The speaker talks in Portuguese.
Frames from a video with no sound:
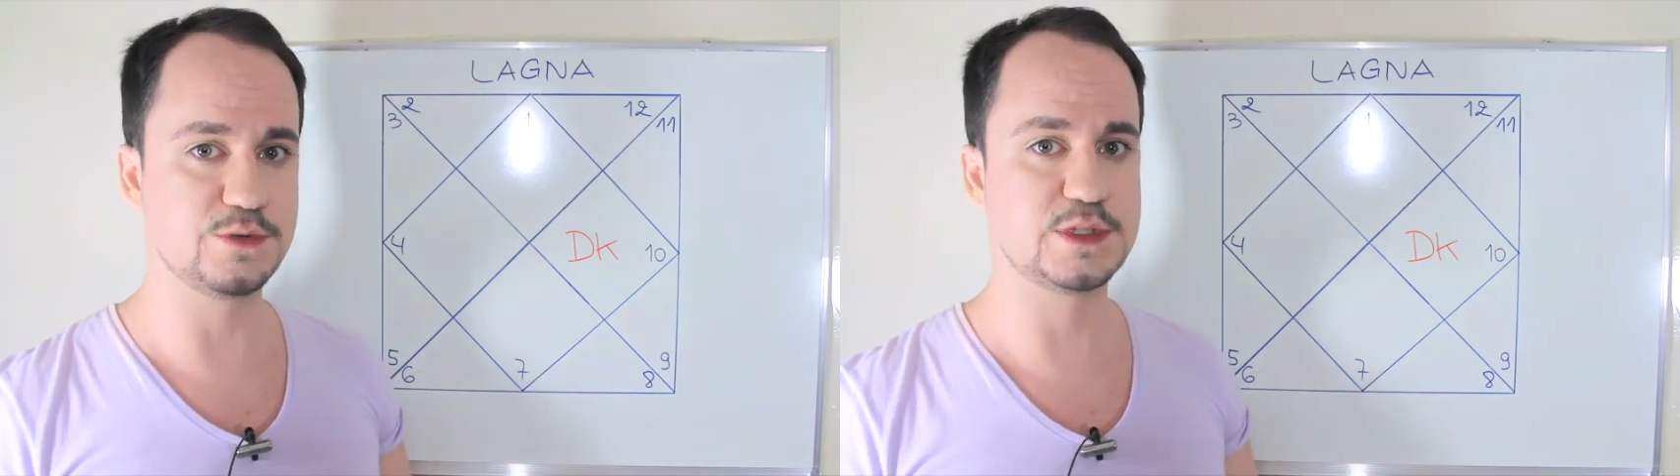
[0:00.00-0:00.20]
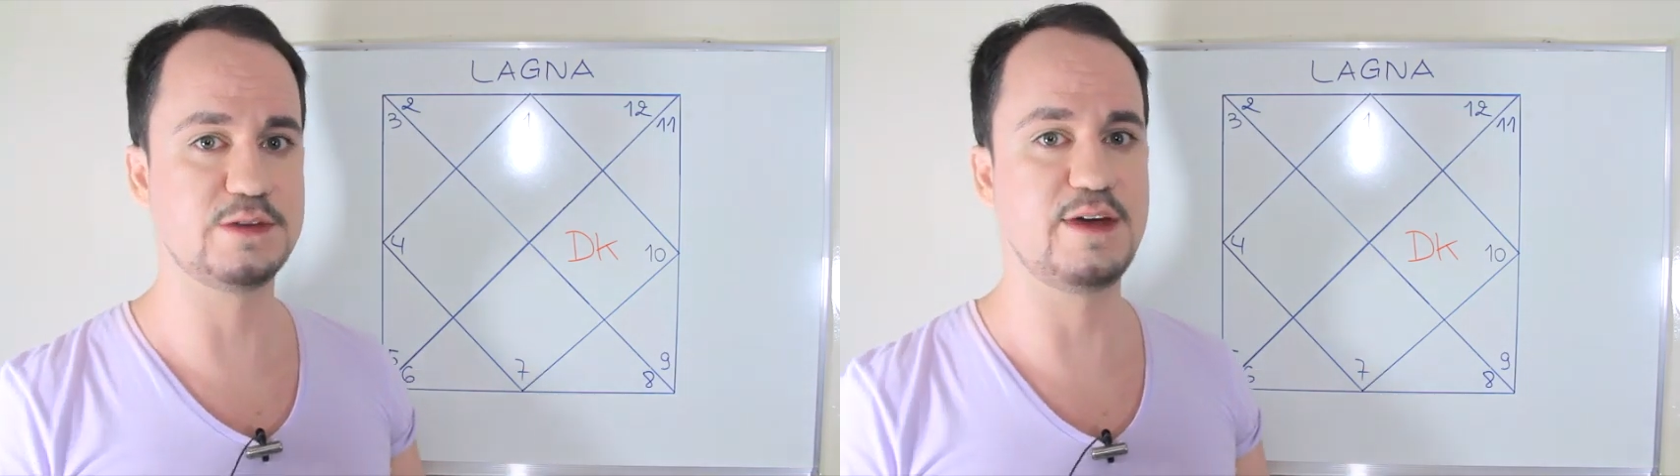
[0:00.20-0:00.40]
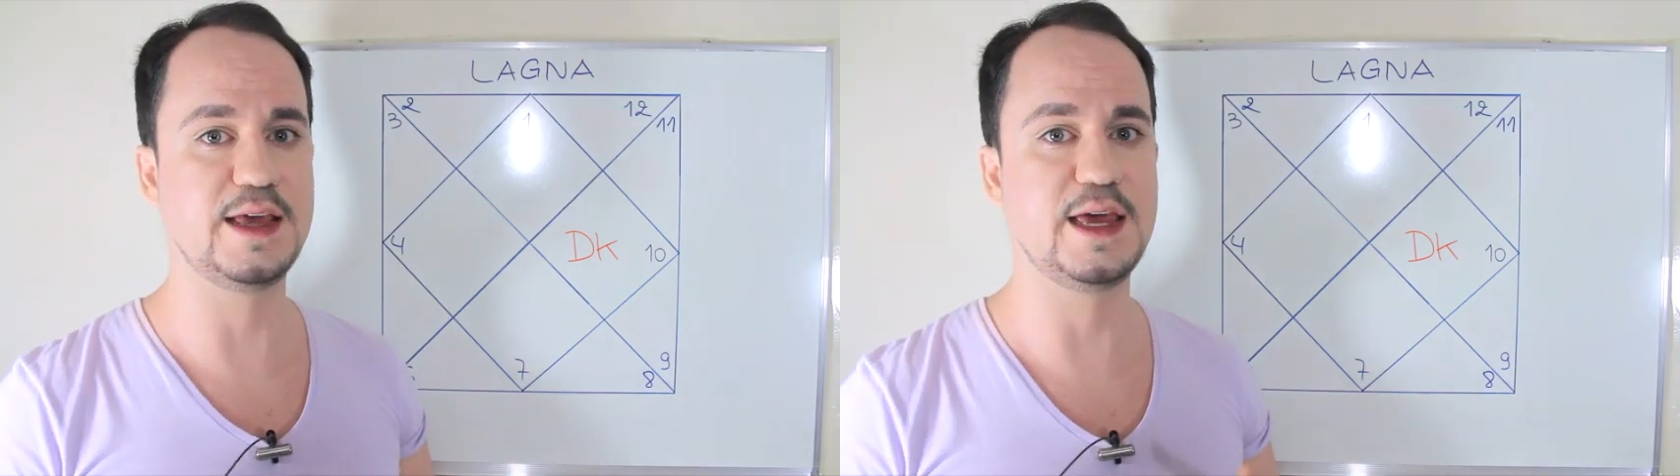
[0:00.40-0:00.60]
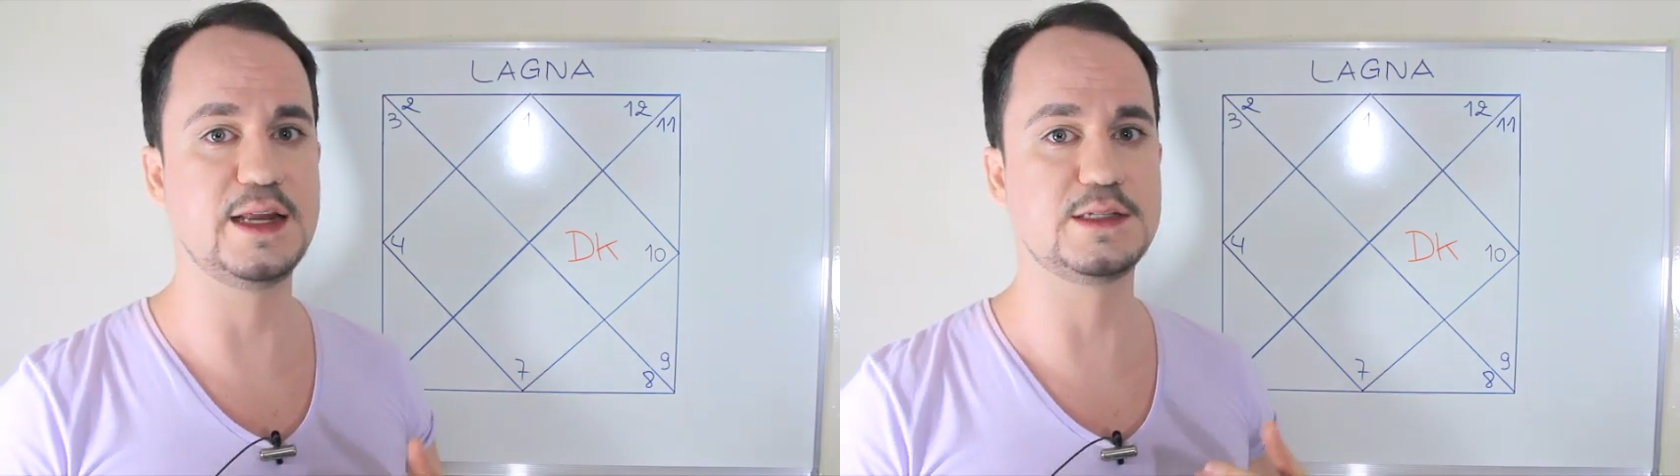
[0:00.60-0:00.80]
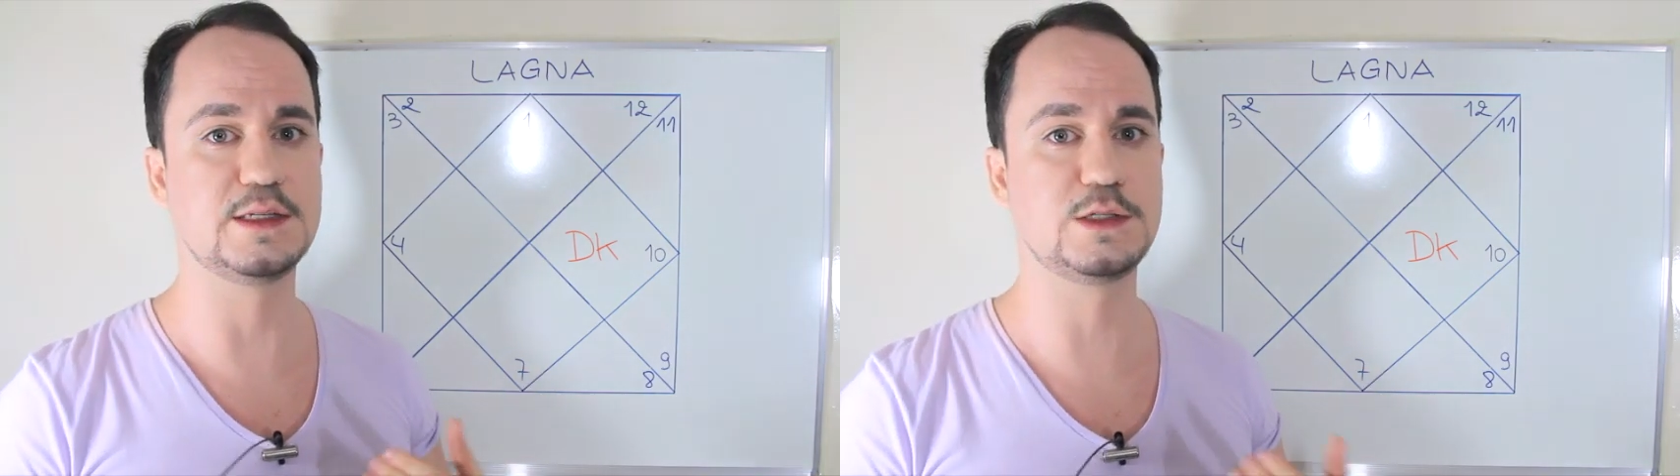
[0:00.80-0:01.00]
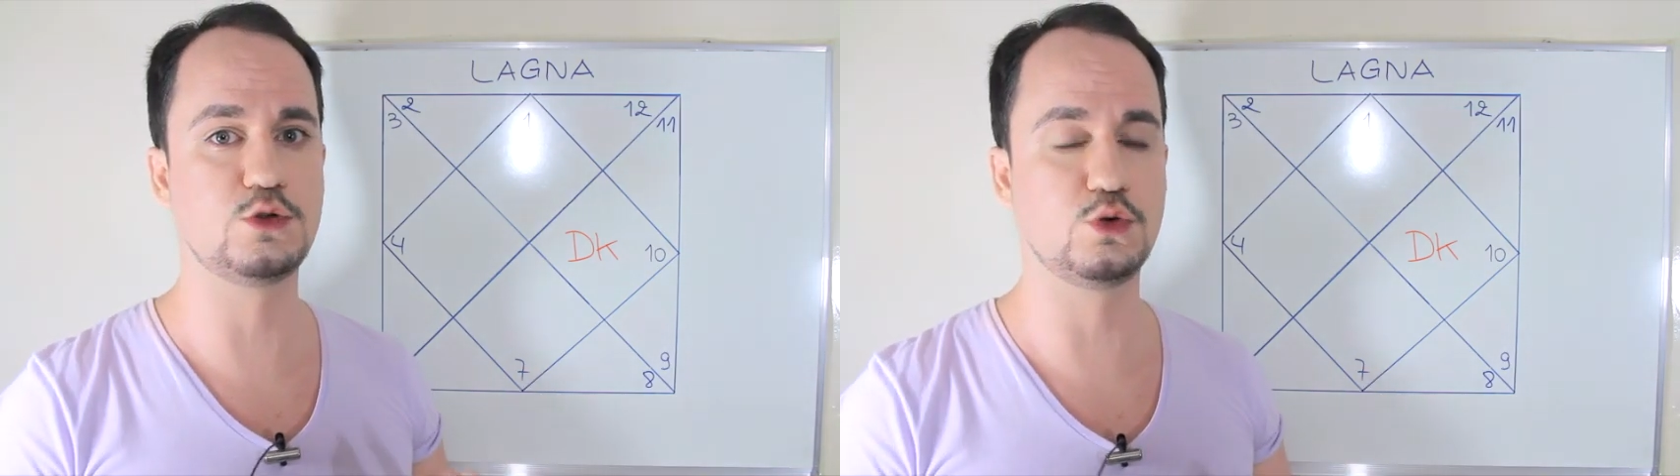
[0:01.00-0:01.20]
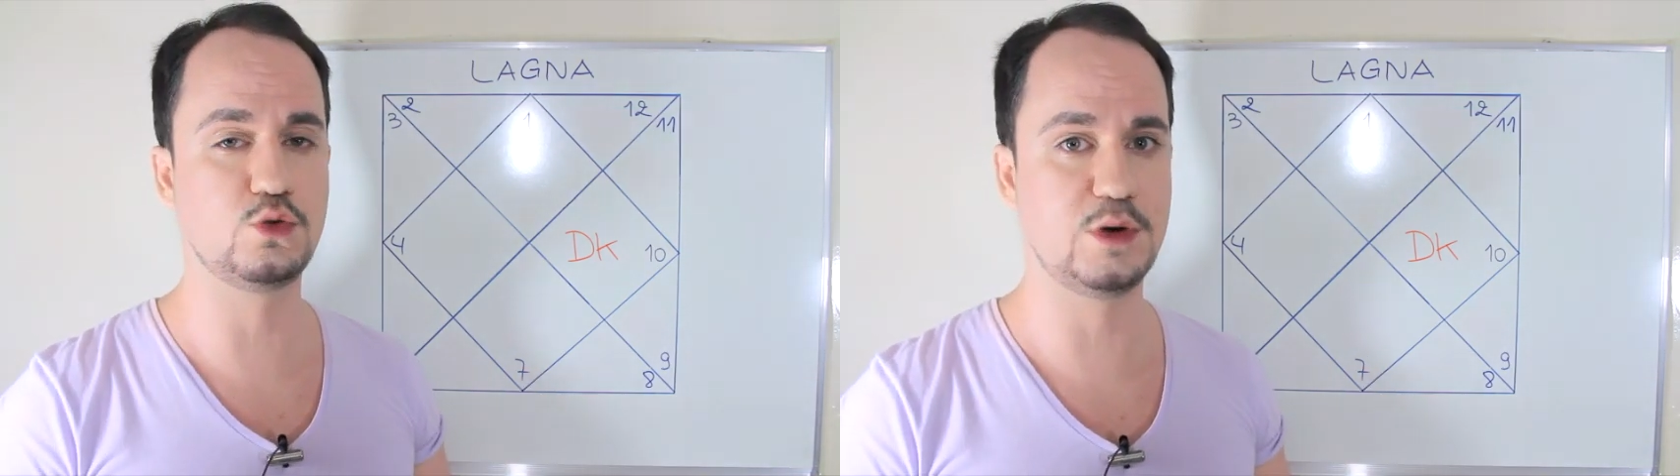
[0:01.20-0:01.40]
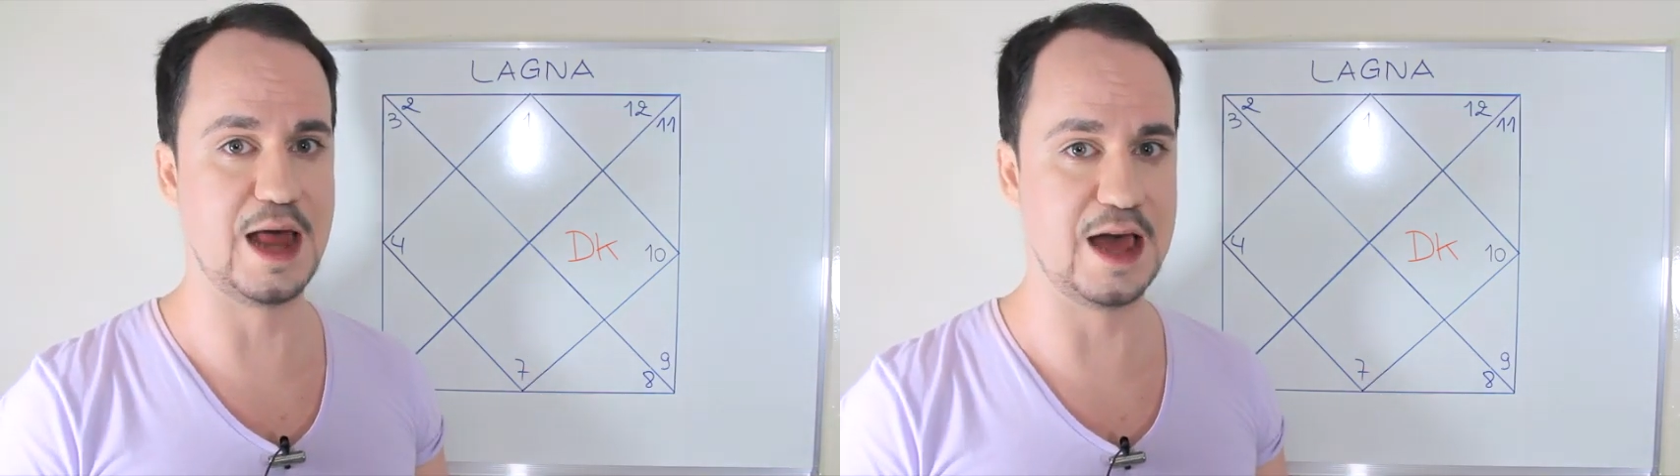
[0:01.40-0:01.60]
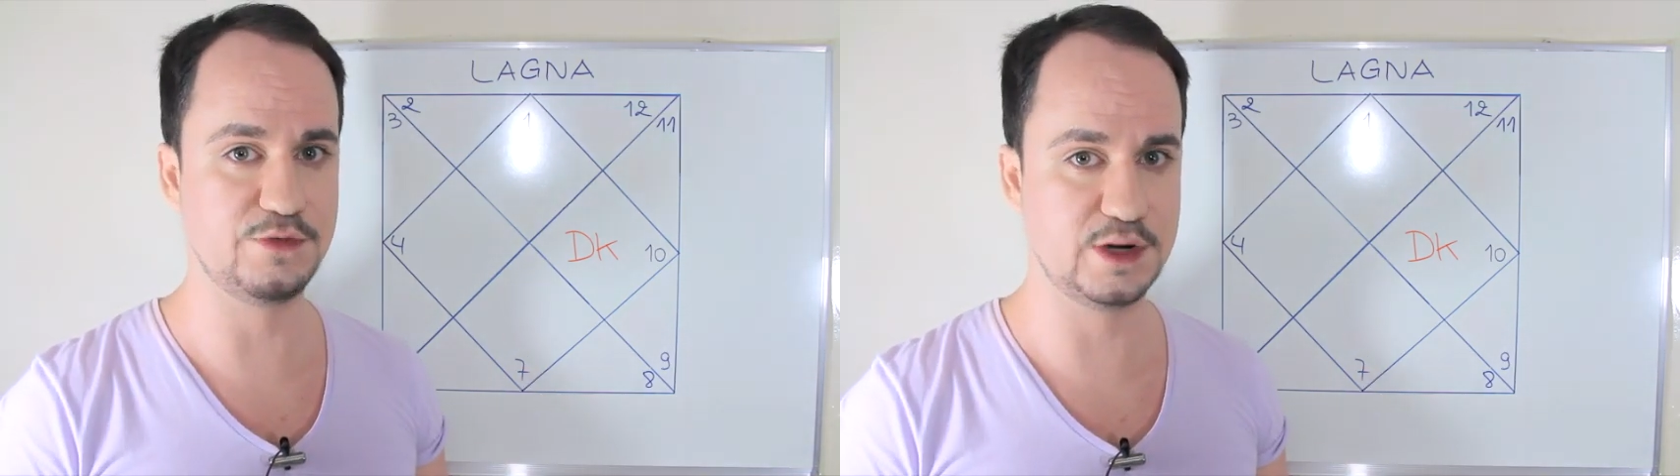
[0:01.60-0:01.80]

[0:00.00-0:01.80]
você vai querer se estruturar